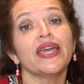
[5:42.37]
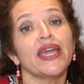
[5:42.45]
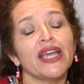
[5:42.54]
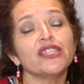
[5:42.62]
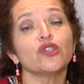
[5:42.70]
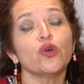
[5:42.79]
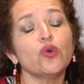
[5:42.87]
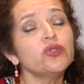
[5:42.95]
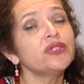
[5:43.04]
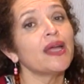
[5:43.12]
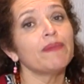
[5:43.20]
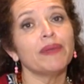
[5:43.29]
es
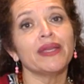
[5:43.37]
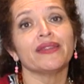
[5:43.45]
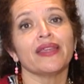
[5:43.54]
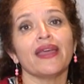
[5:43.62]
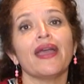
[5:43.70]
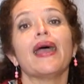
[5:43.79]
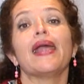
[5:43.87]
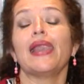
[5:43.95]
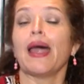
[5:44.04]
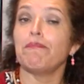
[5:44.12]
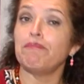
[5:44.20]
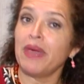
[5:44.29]
justamente
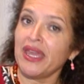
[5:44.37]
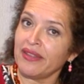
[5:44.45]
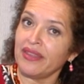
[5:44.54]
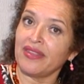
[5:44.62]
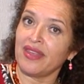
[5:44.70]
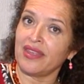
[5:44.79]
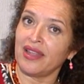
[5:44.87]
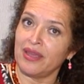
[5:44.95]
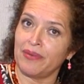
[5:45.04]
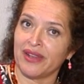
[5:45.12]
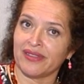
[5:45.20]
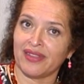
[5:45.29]
la pérdida de
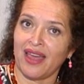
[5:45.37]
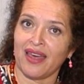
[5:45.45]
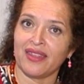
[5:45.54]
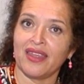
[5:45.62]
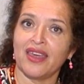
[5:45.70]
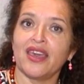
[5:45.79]
libertad